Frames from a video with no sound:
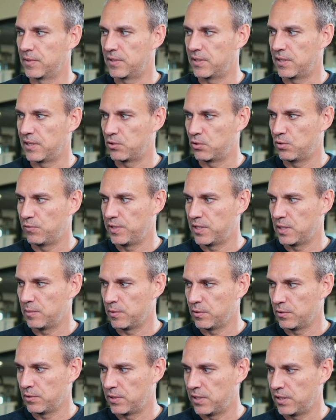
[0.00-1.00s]
tu as
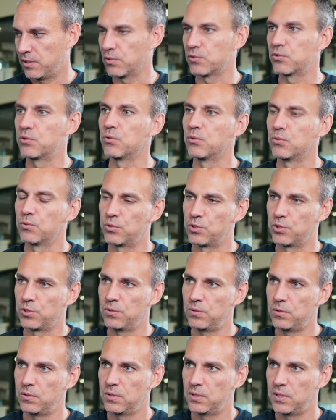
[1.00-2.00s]
suffisamment d'attention aux
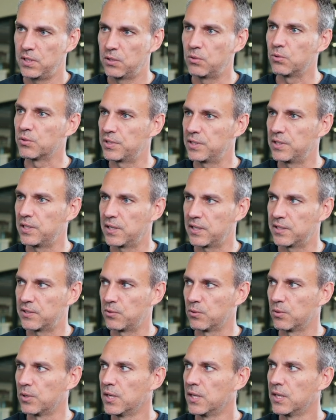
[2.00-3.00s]
gens et de
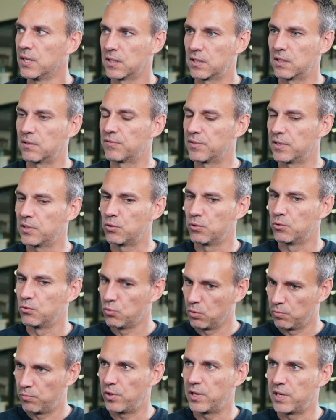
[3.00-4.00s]
considération qui fait que nous,
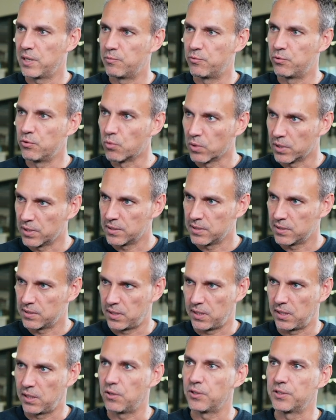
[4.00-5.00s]
on peut aller plus loin,
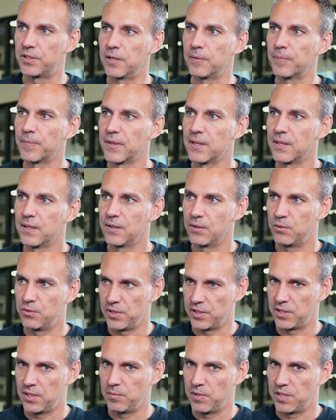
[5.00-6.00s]
c'est-à-dire grandir d'une
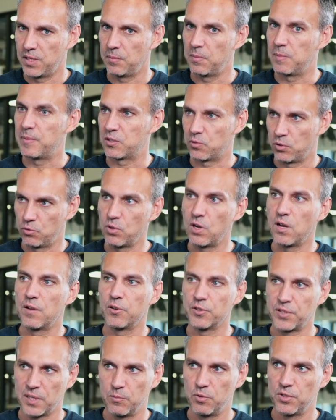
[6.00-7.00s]
certaine manière. Mais parce que toi,
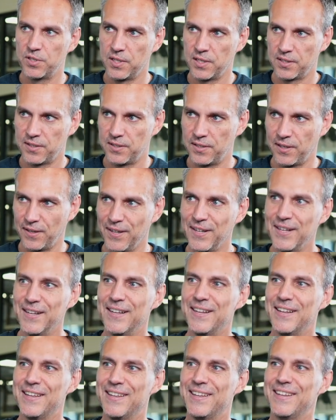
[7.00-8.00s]
avant, tu as bossé, etc.
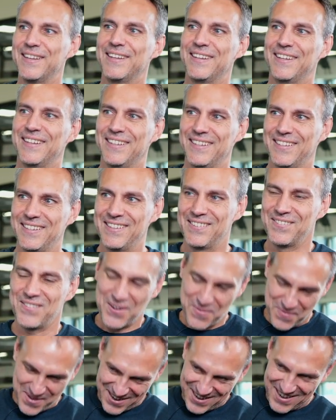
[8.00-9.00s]
On va en parler. On va
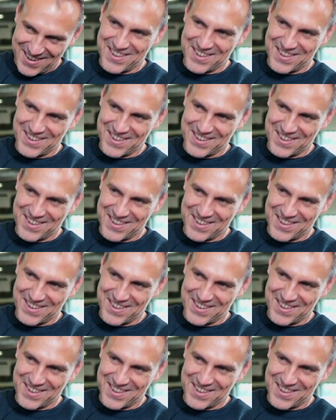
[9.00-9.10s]
en parler